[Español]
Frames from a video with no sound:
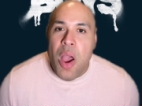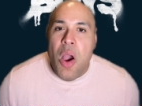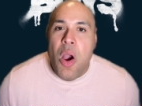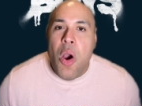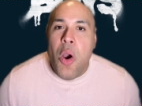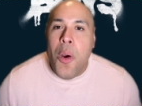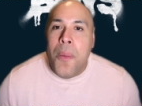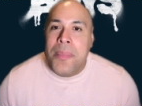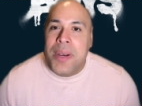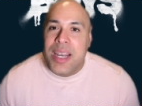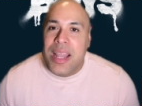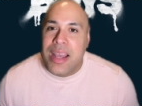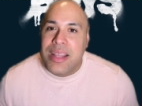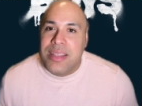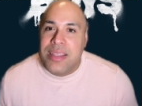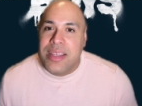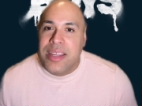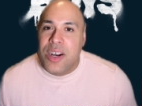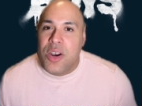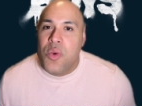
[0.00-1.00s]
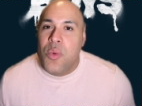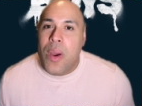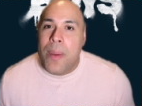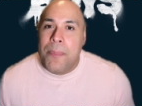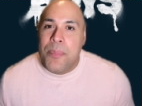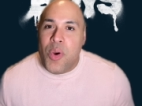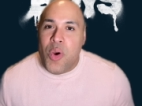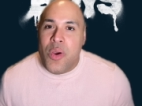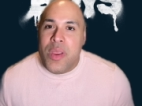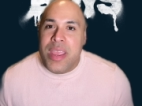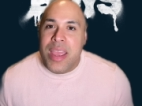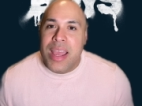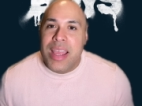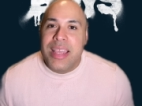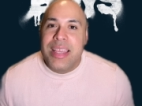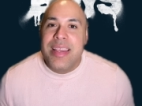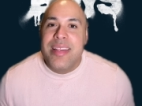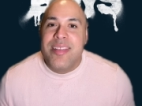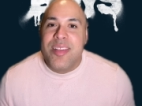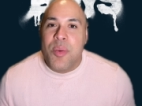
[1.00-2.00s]
Homelander lo
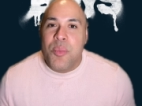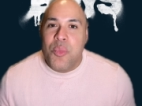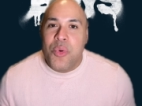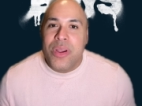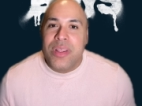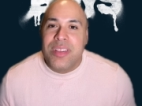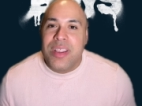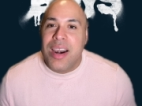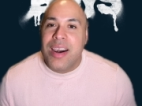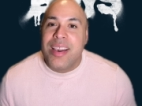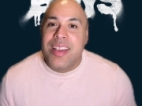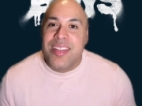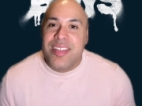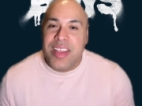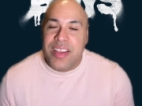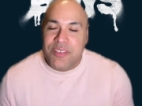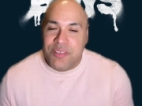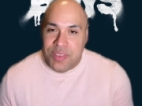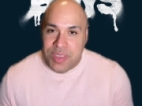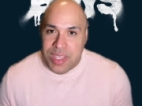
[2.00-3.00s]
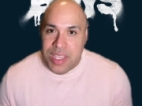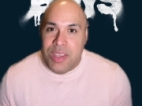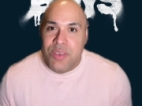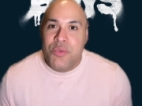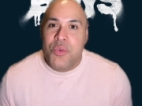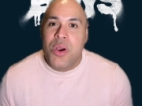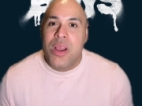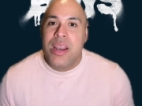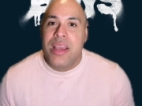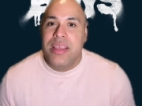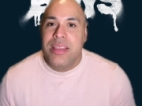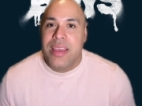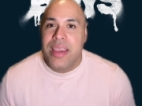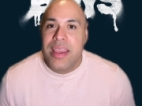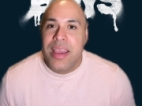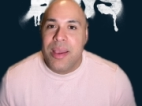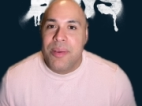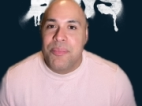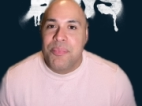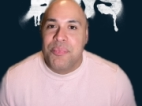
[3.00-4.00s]
apoya y se muestra receptivo a la
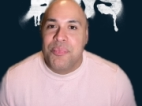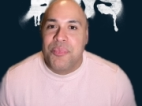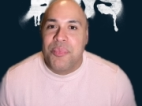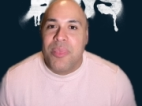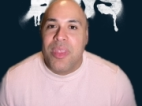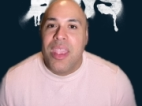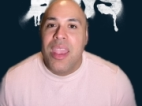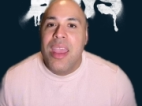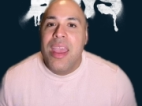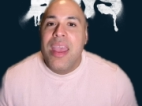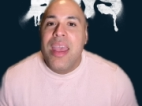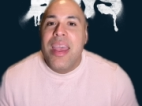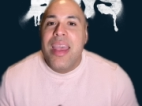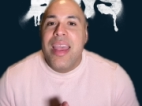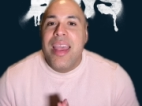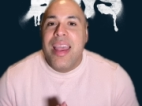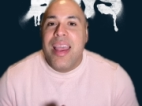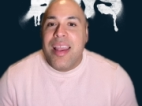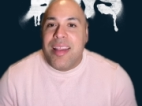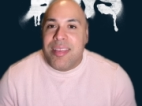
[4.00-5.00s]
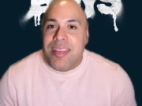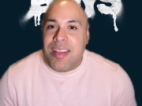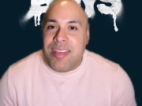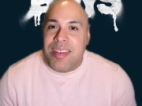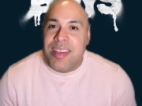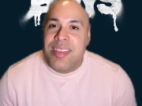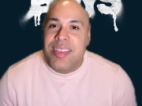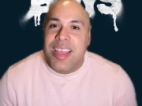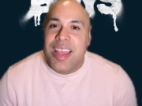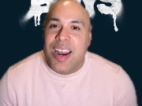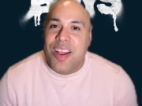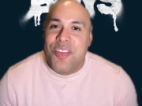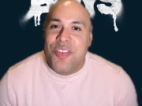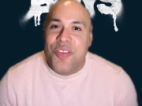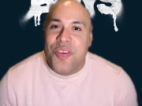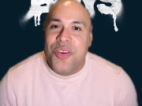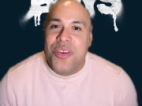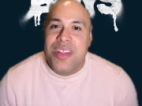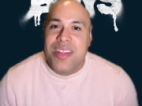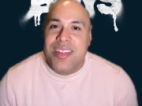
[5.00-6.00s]
idea. Estas
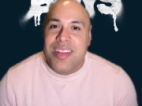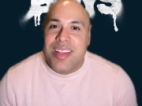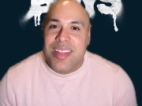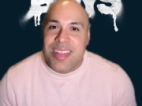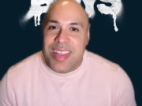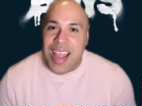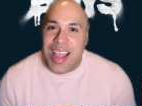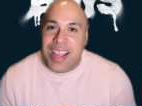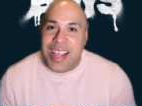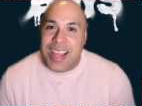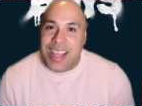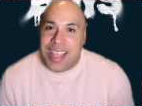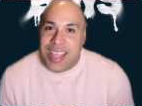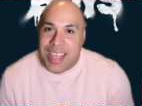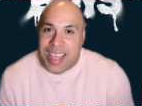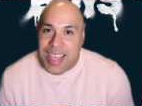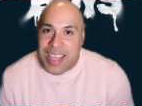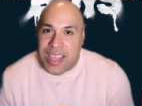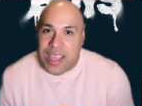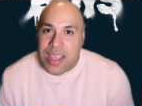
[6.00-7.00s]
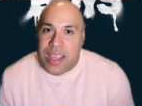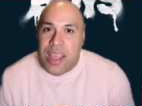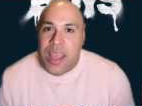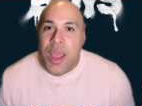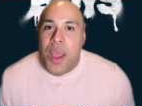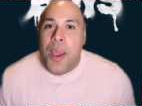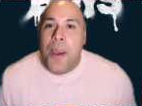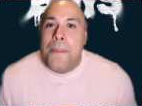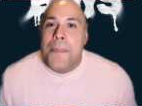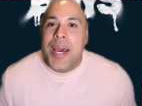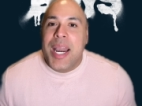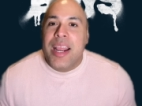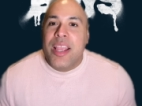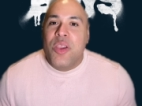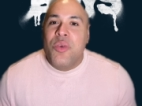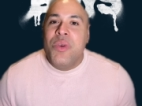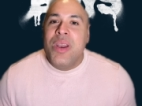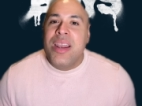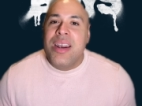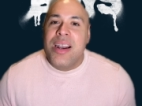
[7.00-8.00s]
interacciones destacan que, para
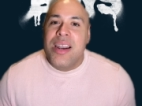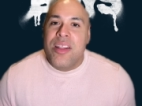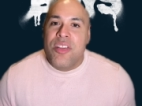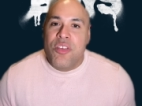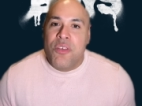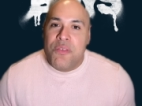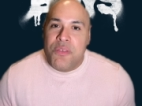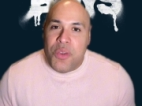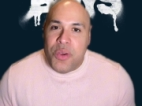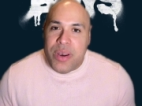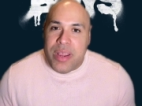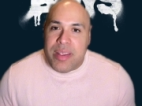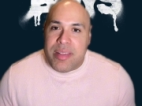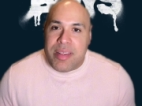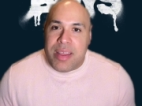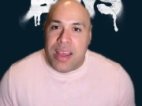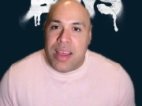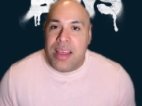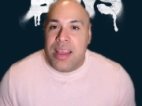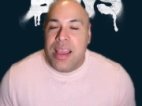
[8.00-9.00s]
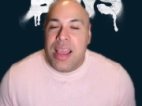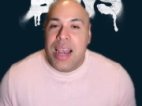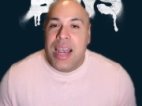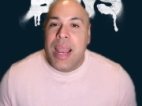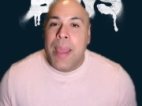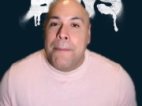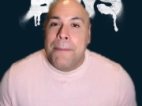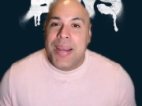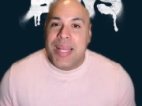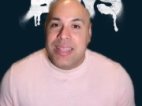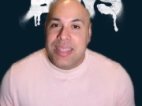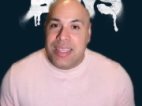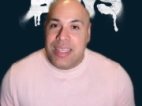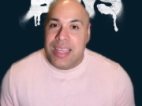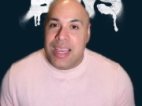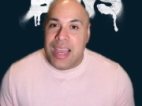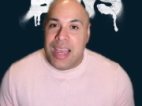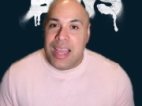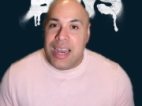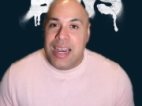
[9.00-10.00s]
que una relación florezca, la
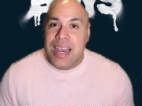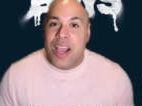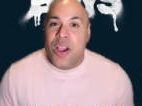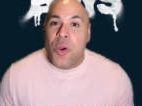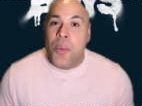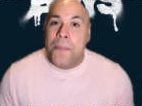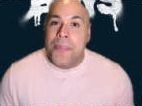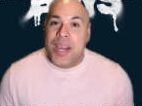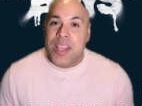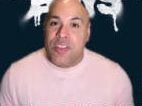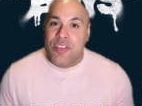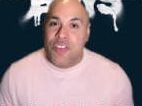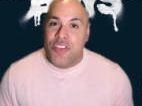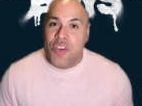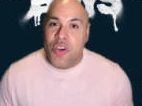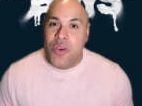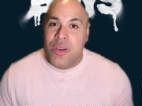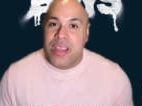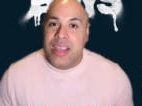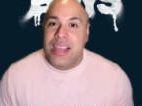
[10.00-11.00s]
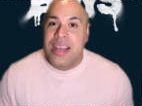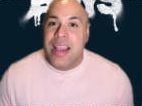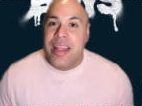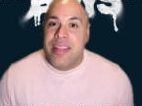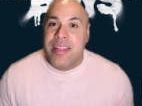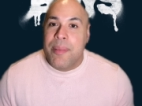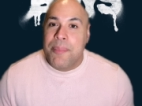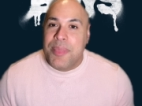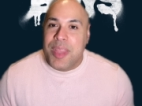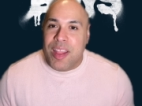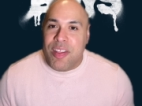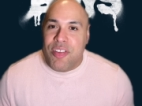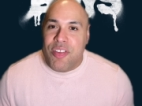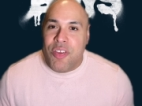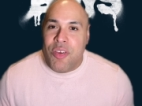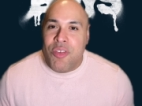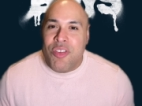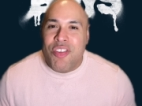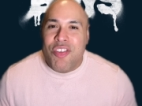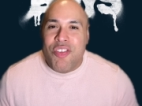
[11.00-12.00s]
empatía, la comprensión y la
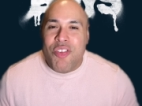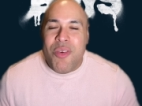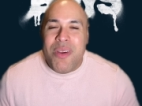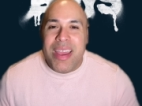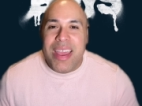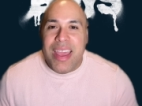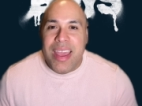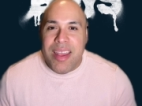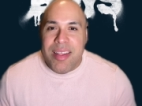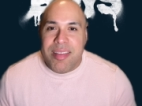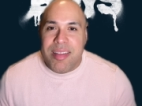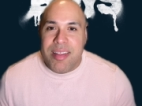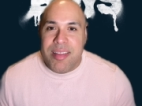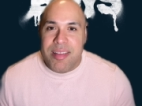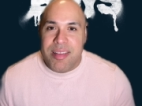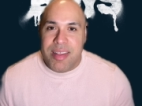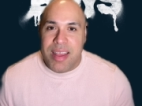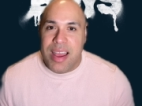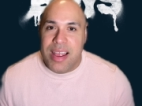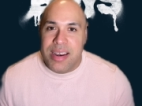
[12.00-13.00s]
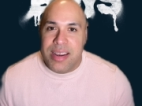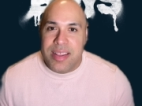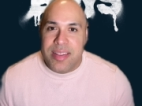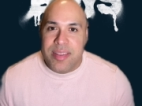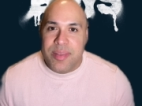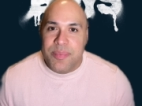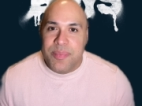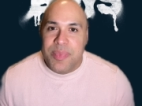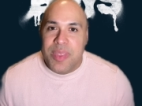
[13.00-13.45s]
aceptación son esenciales.